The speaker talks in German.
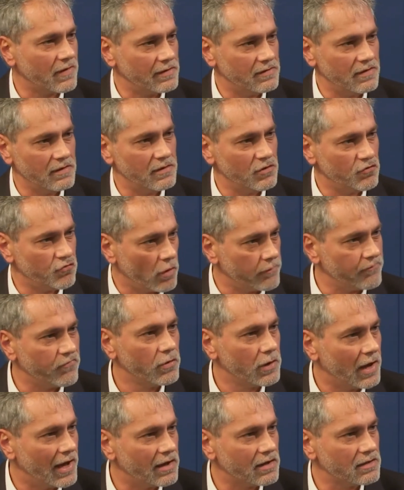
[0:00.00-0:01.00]
also die, die
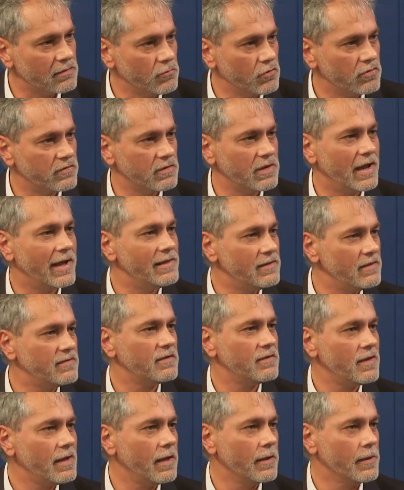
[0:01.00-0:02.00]
Schöpfung achten muss und all
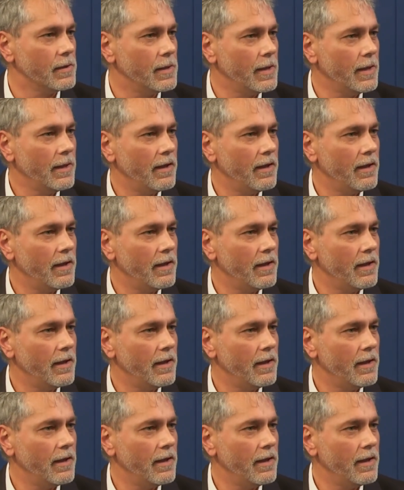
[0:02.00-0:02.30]
diese Dinge,